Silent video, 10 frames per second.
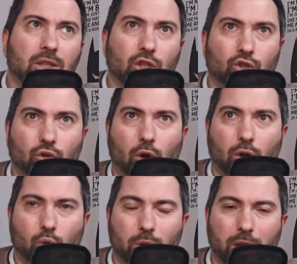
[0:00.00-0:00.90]
ci sono
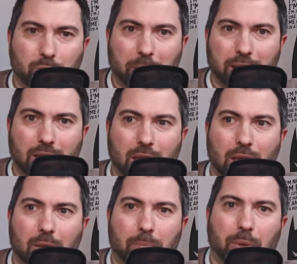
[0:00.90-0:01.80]
alcuni
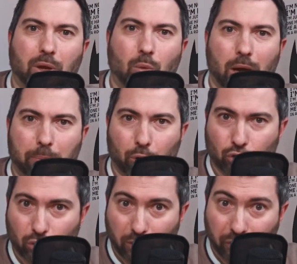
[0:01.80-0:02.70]
aspetti per i quali
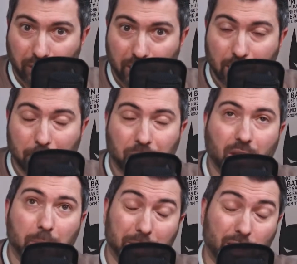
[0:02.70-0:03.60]
possono differire,
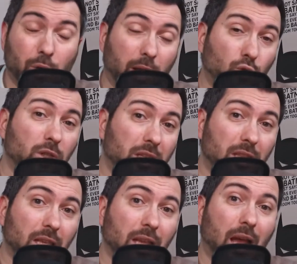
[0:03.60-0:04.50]
in particolare sui
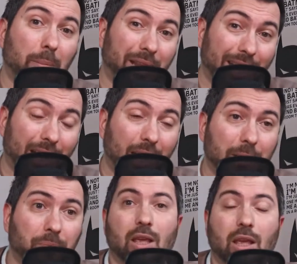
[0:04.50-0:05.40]
siti
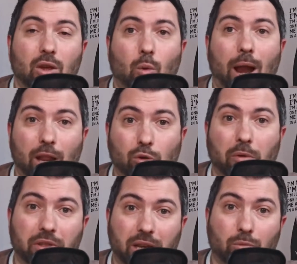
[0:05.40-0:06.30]
americani, i, i quali, come
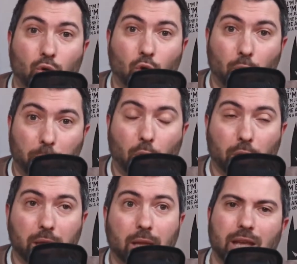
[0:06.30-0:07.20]
vedremo
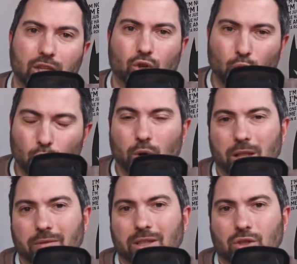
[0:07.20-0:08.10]
poi, escludono
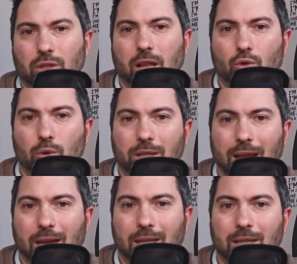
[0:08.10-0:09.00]
l'attivazione di alcuni
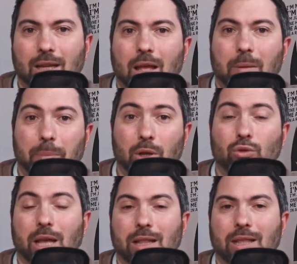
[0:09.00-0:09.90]
tag per gli
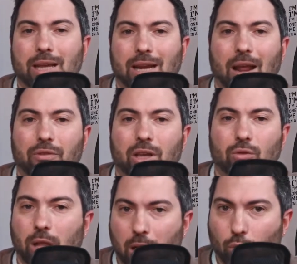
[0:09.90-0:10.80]
utenti che
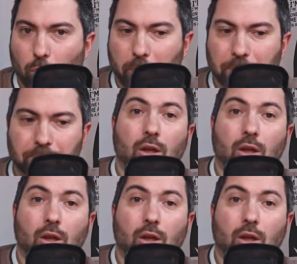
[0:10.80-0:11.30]
navigano dall'Europa.